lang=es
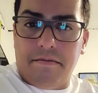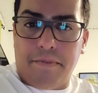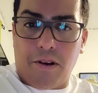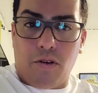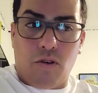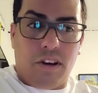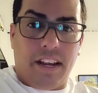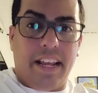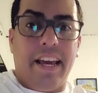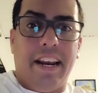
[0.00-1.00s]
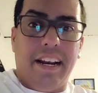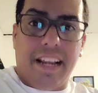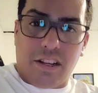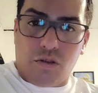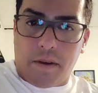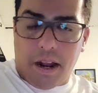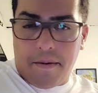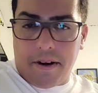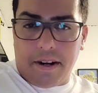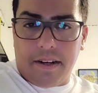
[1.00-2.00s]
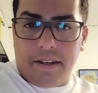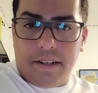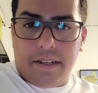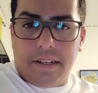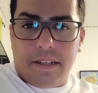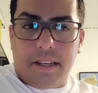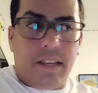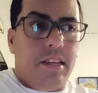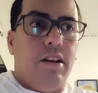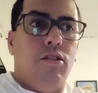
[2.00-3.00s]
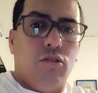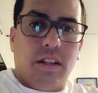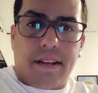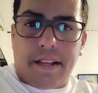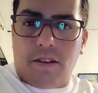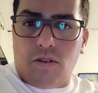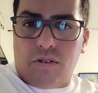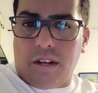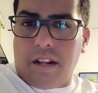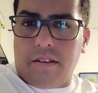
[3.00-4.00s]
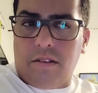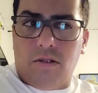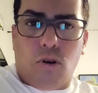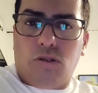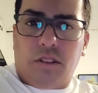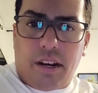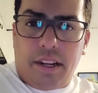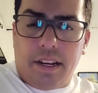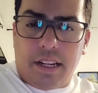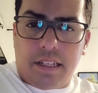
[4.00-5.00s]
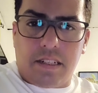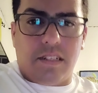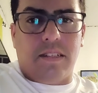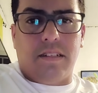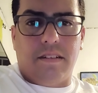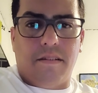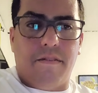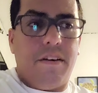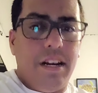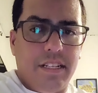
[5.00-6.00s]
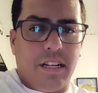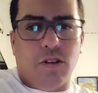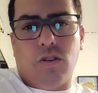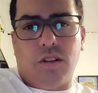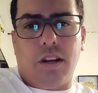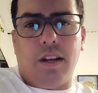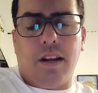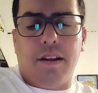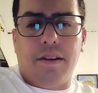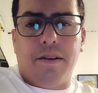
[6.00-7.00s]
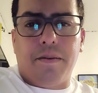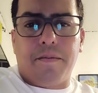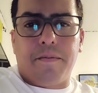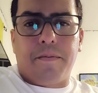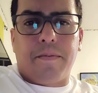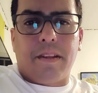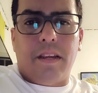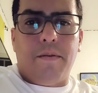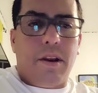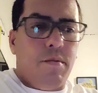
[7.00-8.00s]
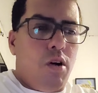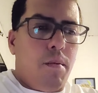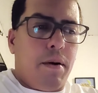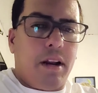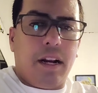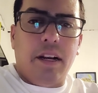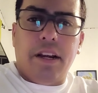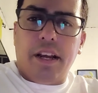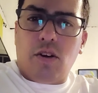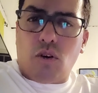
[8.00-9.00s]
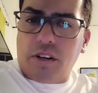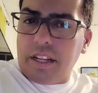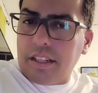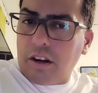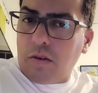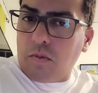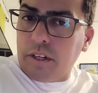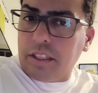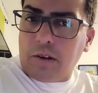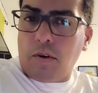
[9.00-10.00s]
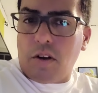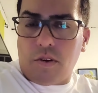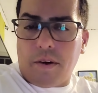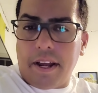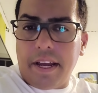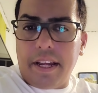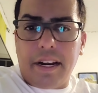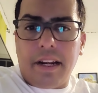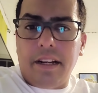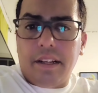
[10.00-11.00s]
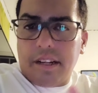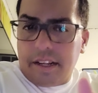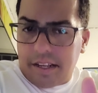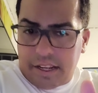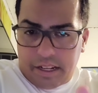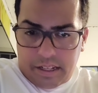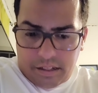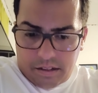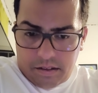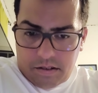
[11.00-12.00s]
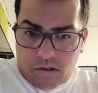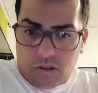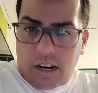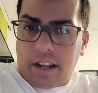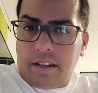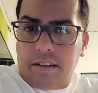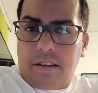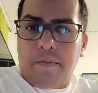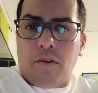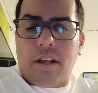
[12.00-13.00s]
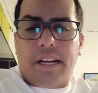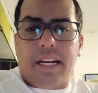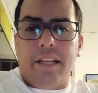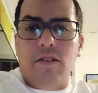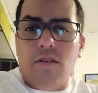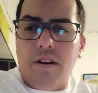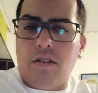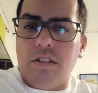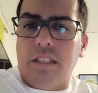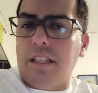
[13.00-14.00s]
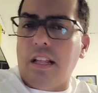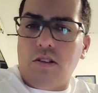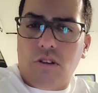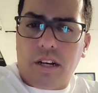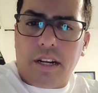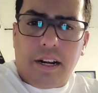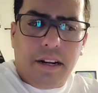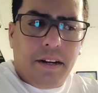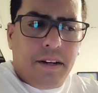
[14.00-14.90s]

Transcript: pero no creerle a su palabra. Y irnos detrás de otras doctrinas, falsas doctrinas. Y venimos a parar en corrientes como este, como la nueva era, en otros tipos de religiones con distintas doctrinas